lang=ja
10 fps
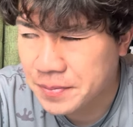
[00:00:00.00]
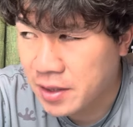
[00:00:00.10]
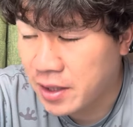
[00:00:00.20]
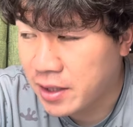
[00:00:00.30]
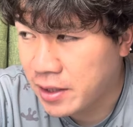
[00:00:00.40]

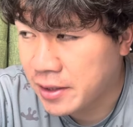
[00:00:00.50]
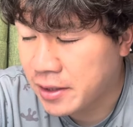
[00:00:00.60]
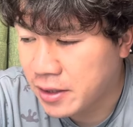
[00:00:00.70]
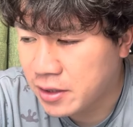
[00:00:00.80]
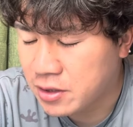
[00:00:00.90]

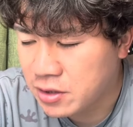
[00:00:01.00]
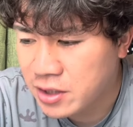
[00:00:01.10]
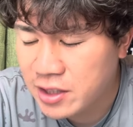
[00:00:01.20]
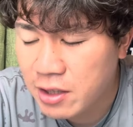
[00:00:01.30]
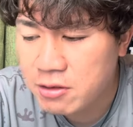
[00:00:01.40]
えー、
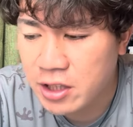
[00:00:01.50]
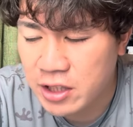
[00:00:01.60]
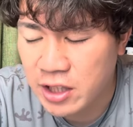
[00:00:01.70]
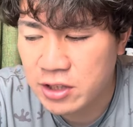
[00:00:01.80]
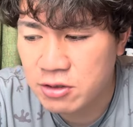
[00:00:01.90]
似たようなね、
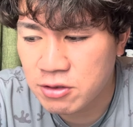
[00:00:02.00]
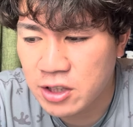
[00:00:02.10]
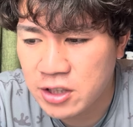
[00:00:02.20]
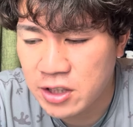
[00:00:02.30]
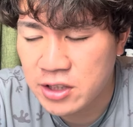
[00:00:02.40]
野球を
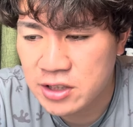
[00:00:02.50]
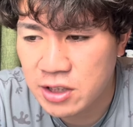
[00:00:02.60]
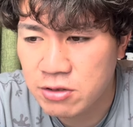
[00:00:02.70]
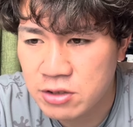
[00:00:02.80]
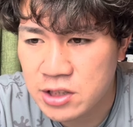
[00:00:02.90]
ね、し
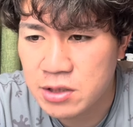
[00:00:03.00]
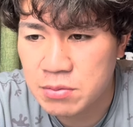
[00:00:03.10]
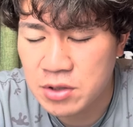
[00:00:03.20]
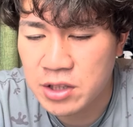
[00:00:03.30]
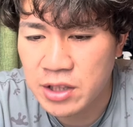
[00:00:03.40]
てくる
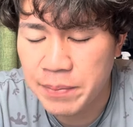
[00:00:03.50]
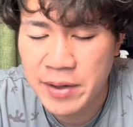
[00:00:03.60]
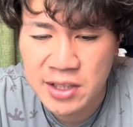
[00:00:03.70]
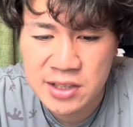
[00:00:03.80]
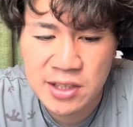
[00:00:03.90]
チームに、やっ
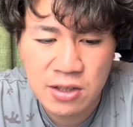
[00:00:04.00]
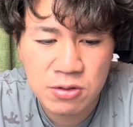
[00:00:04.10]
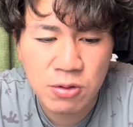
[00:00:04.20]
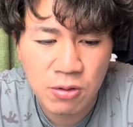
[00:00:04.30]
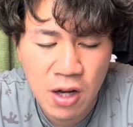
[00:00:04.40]
ぱ奇
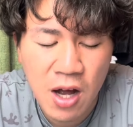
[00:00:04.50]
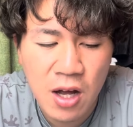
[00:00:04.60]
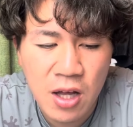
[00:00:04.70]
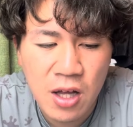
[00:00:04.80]
策とか、